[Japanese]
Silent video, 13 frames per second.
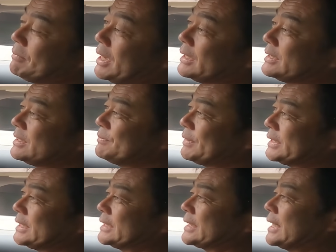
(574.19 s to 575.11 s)
まあ、今
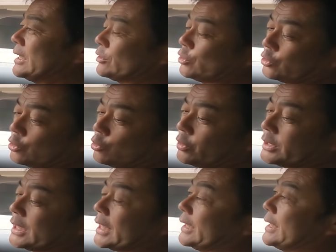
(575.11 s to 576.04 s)
実際にはちょっと動
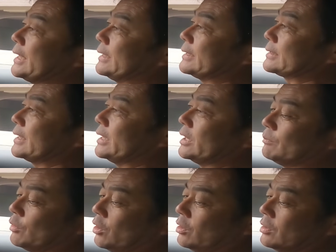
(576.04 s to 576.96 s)
いただけなんですけれ
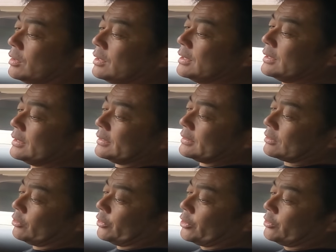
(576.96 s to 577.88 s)
ども、
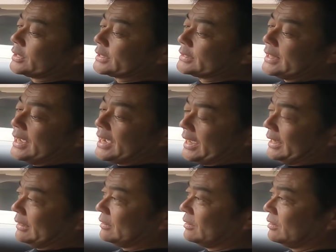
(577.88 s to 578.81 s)
このようにですね、は
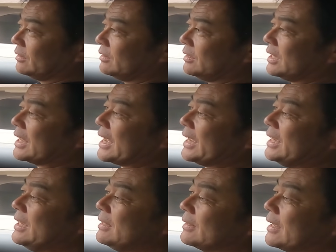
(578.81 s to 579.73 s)
い、2
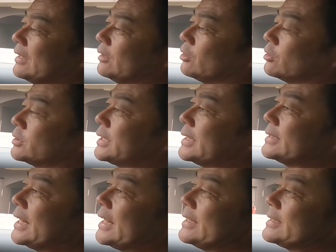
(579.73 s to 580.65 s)
回点灯して、
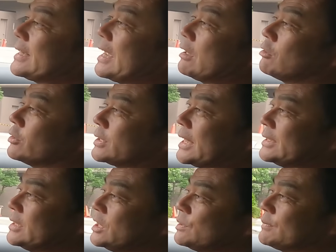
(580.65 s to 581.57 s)
さらに先行者
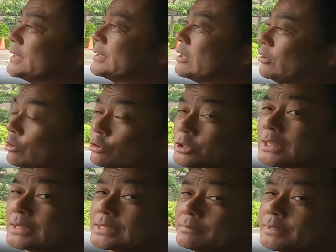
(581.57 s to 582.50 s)
発信しましたよというお
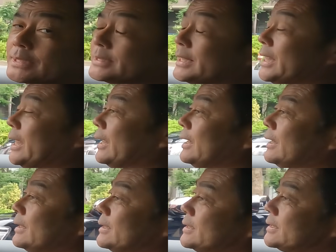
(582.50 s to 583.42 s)
知らせもですね、
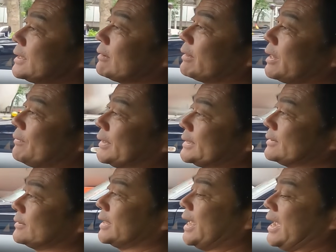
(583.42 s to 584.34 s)
してくれま
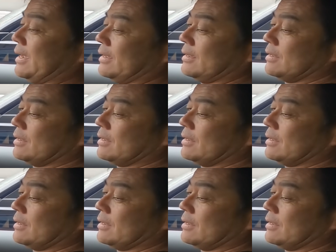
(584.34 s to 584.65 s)
すので、